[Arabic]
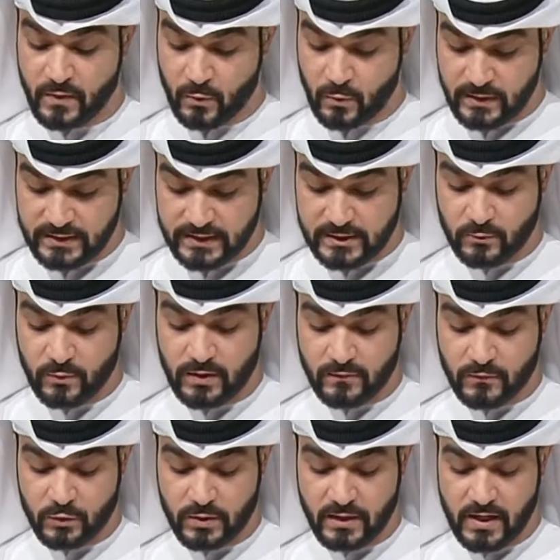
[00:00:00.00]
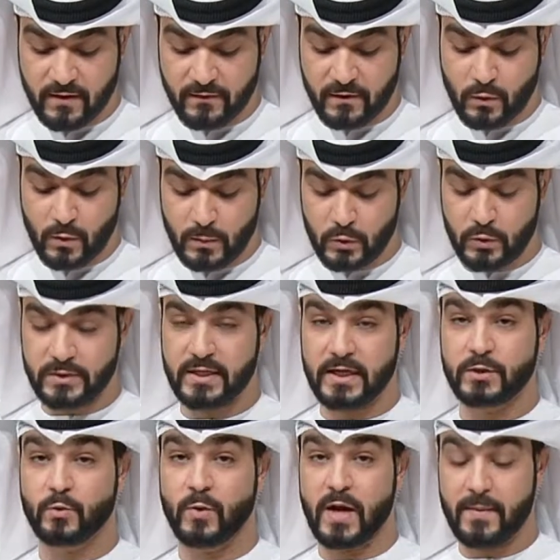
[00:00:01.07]
وتصوير فوتوغرافي
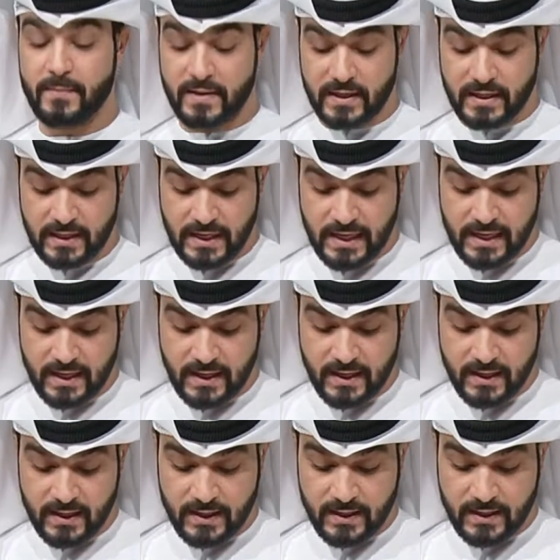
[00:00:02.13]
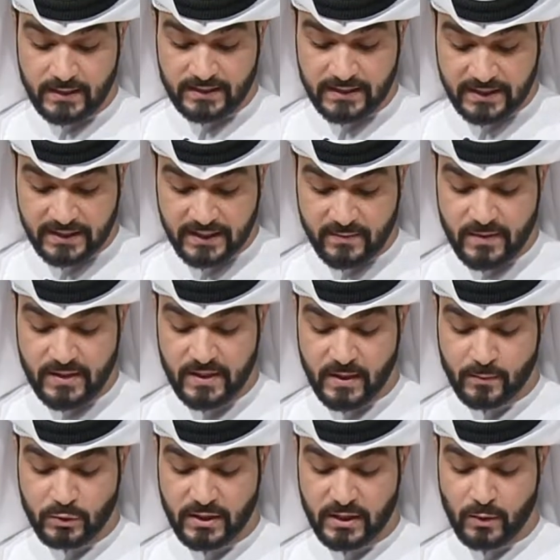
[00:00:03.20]
ومنحوتات وأعمال آه، آه، تركيبية
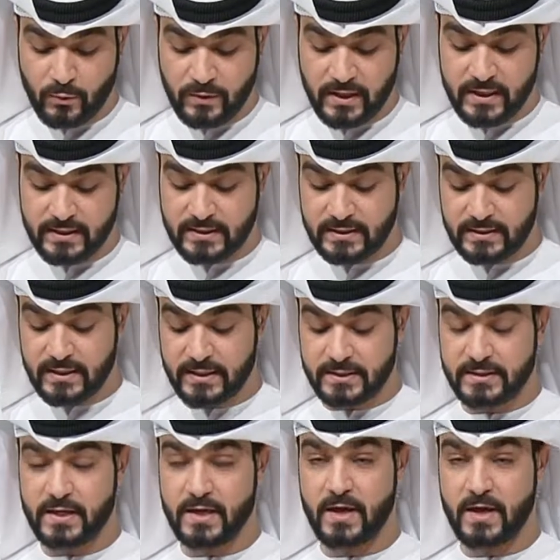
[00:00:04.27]
متنوعة تندرج